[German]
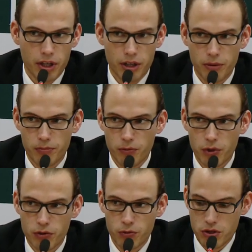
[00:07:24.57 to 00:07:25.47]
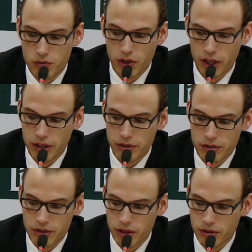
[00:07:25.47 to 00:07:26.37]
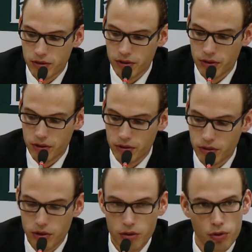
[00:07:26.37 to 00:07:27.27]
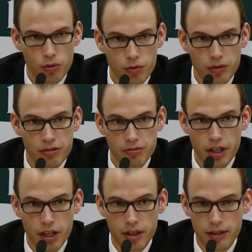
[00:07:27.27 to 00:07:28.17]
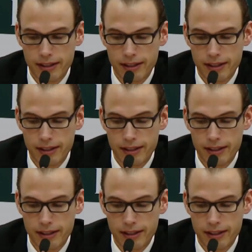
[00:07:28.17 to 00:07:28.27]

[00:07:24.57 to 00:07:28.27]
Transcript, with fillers: Ähm, da wussten wir eigentlich, dass er äh, gut werfen kann,